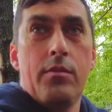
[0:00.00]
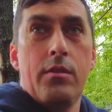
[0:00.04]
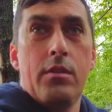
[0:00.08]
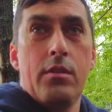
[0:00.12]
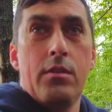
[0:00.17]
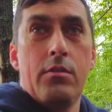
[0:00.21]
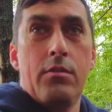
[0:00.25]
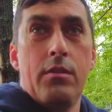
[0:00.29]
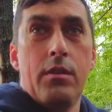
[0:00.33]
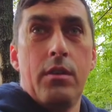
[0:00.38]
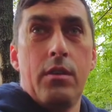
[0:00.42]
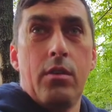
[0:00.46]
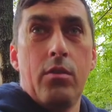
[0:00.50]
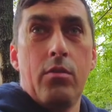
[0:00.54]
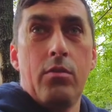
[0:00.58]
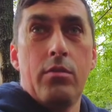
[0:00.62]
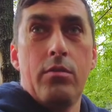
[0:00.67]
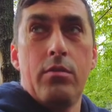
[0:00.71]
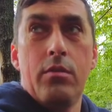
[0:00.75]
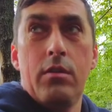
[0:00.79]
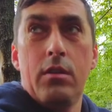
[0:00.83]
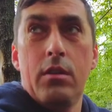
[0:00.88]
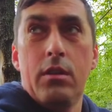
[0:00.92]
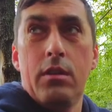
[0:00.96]
своих
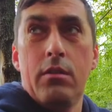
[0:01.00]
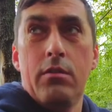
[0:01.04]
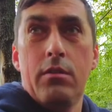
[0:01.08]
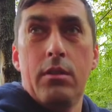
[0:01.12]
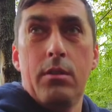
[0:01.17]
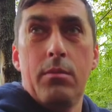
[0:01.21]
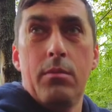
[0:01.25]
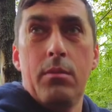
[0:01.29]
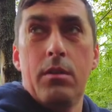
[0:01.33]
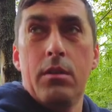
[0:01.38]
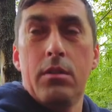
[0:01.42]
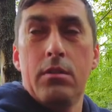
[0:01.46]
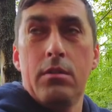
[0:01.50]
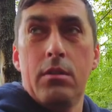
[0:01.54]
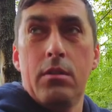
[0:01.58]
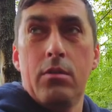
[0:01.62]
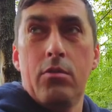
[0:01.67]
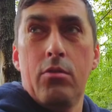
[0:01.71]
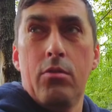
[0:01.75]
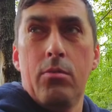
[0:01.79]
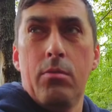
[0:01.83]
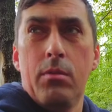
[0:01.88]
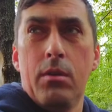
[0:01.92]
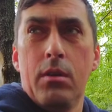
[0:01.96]
родственников там или
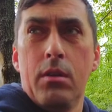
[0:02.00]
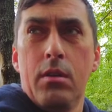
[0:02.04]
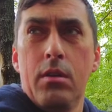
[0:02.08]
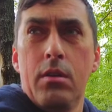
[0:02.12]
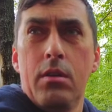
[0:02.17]
знакомых.